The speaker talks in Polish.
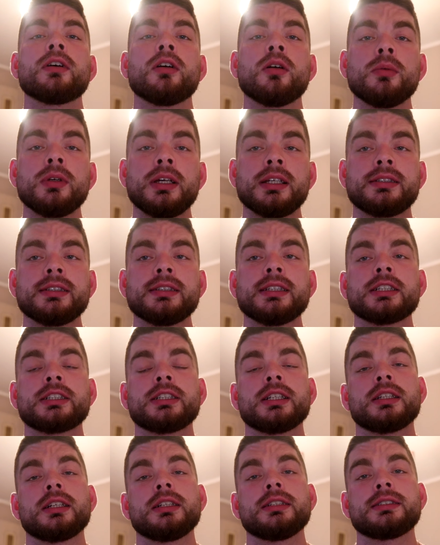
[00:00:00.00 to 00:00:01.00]
Omlety na
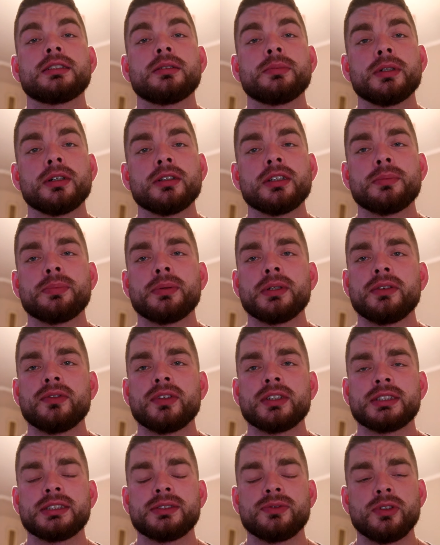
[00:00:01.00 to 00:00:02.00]
śniadanie zrobione,
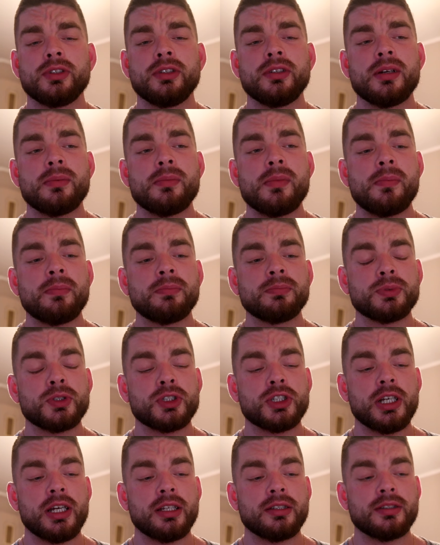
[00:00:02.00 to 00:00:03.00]
ponieważ dzwoniłem
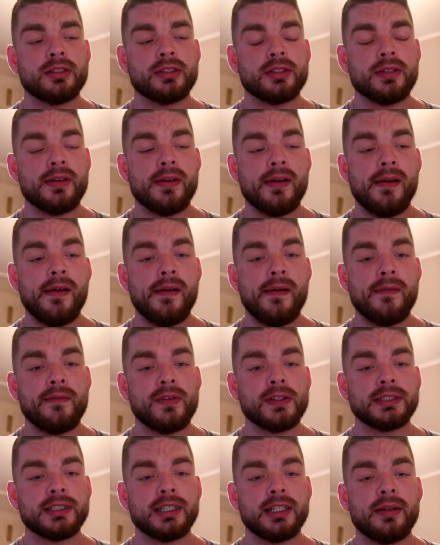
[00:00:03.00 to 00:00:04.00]
przed e,
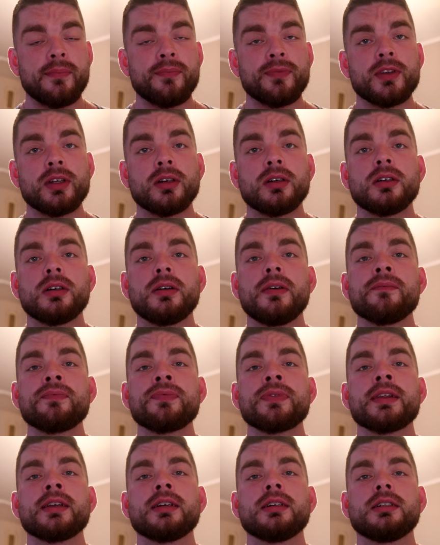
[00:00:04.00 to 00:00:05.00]
weselem do
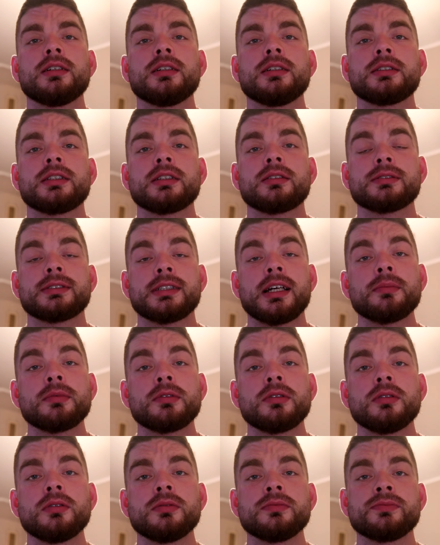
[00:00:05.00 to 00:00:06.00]
tego
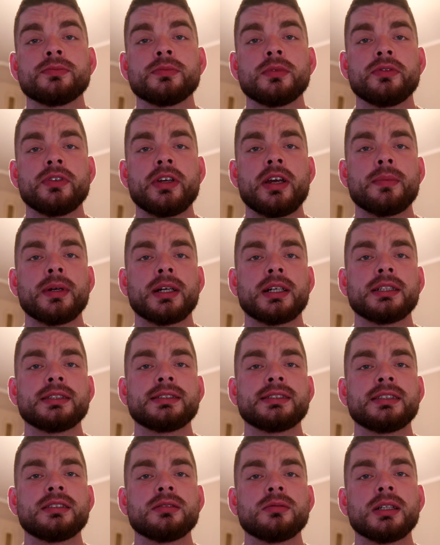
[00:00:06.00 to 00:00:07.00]
zamku. Mówiłem, jaka
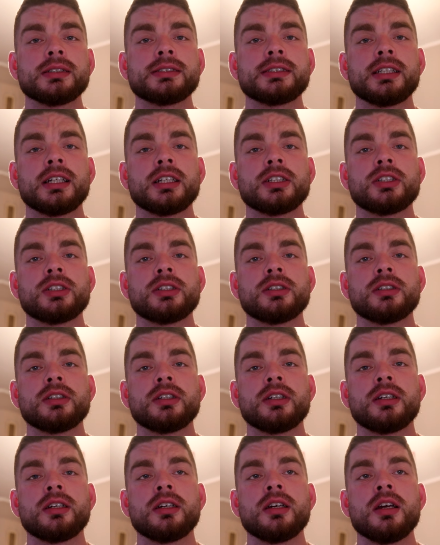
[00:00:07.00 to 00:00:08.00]
jest sytuacja,
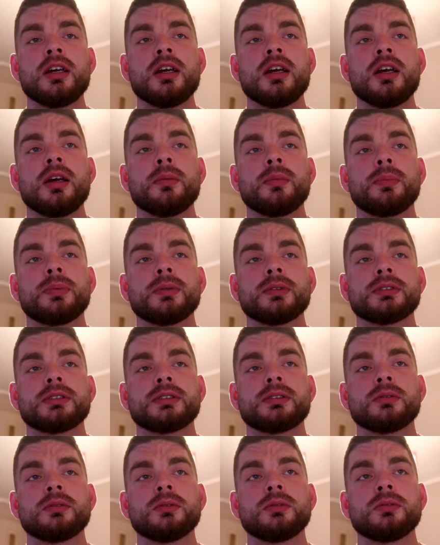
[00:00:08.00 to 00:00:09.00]
czy po
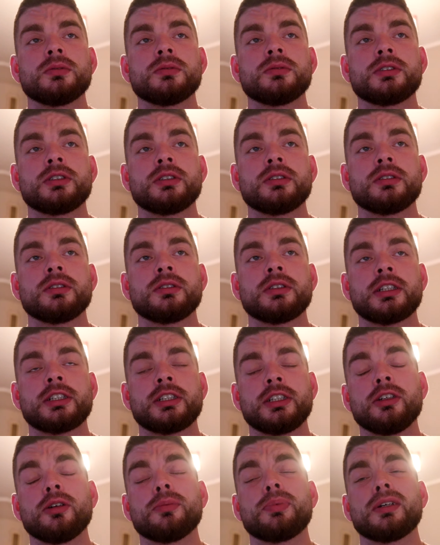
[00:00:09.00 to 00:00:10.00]
prostu, czy,
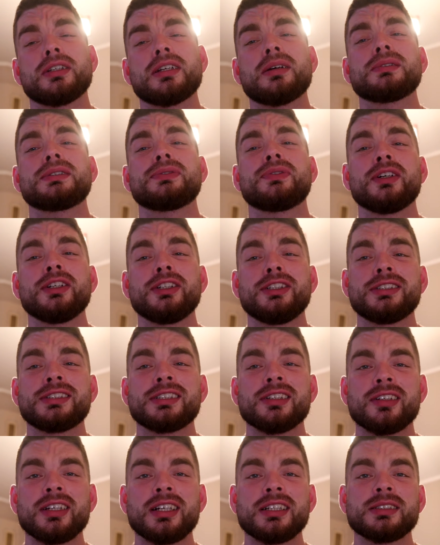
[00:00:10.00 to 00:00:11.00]
znaczy nie opowiadałem swojej
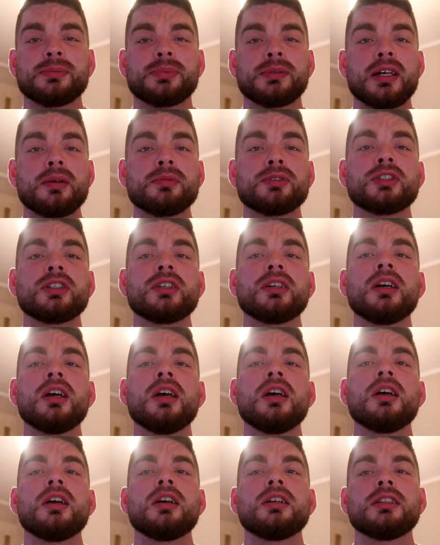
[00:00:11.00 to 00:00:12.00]
historii, ale zapytałem, czy
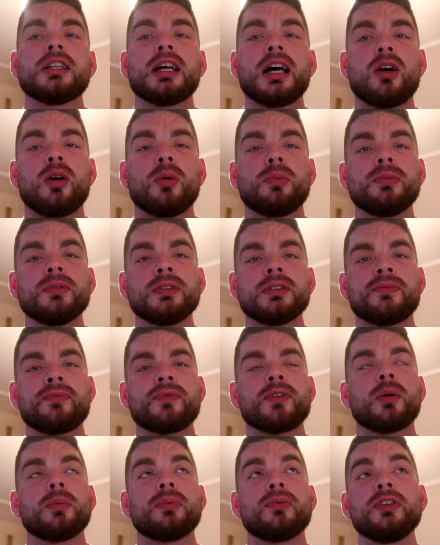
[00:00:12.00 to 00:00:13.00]
na ob,
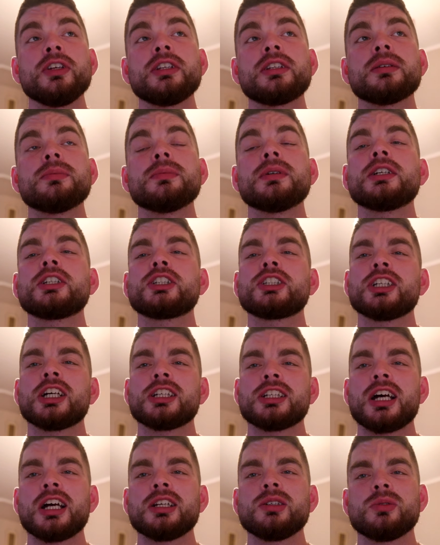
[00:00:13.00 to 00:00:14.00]
obfitym
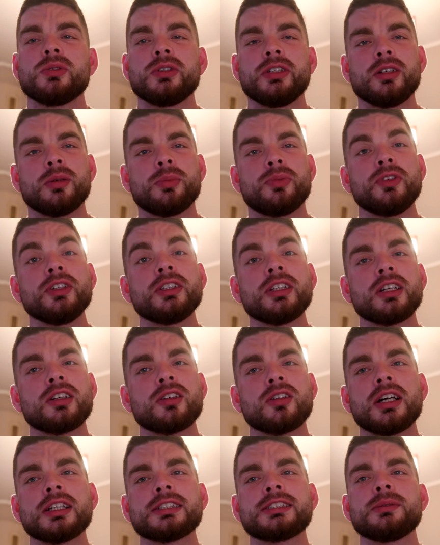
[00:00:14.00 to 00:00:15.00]
śniadaniu i obfitej
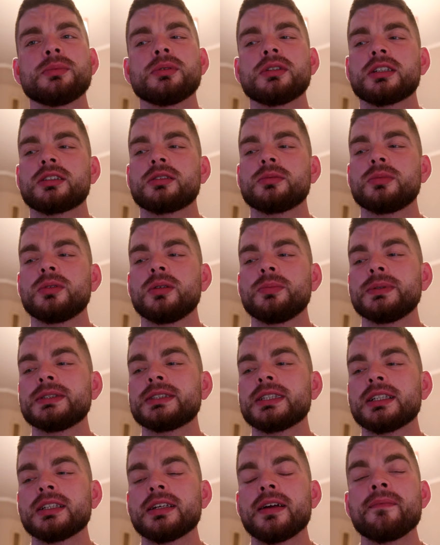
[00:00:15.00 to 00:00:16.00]
kolacji, bo tak to było
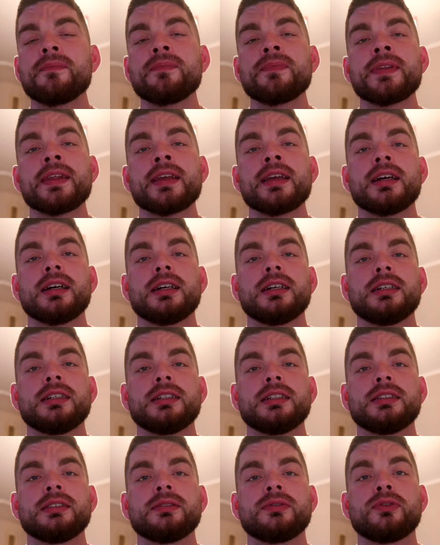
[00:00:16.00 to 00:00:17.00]
opisane
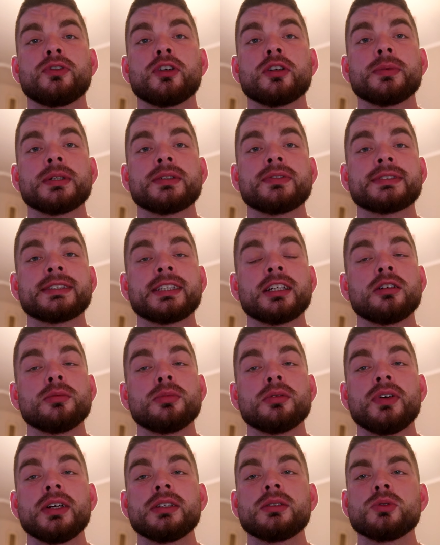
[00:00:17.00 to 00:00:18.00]
e, w formie szwedzkiego
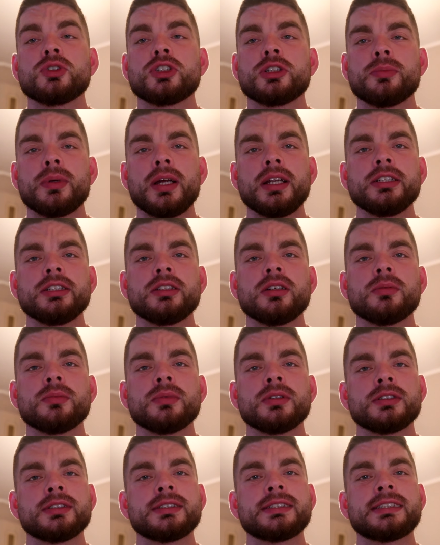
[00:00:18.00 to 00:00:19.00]
bufetu, czy
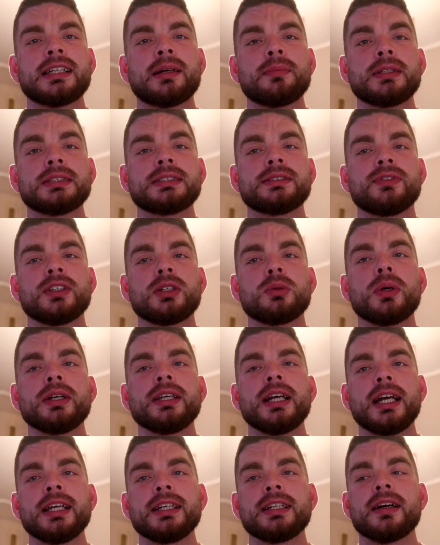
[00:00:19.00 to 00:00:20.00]
będą same
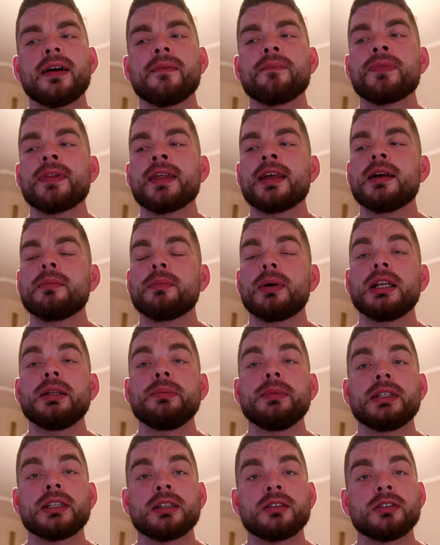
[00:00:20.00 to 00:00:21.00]
zwykłe jajka.
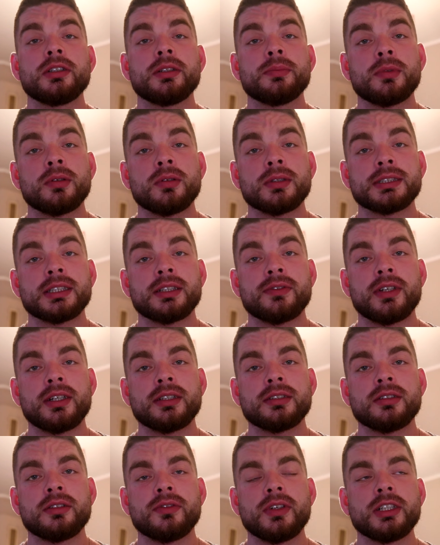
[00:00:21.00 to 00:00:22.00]
Pani mi tego nie mogła
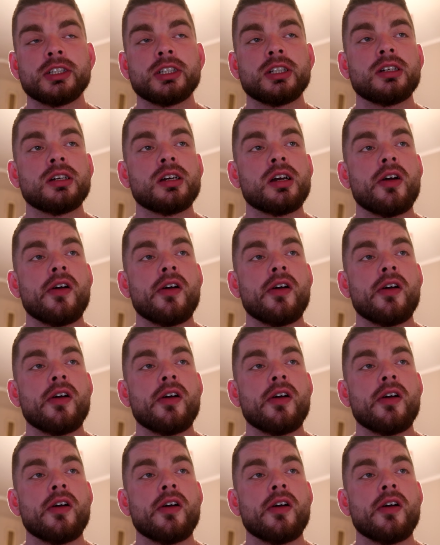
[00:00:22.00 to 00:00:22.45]
zagwarantować.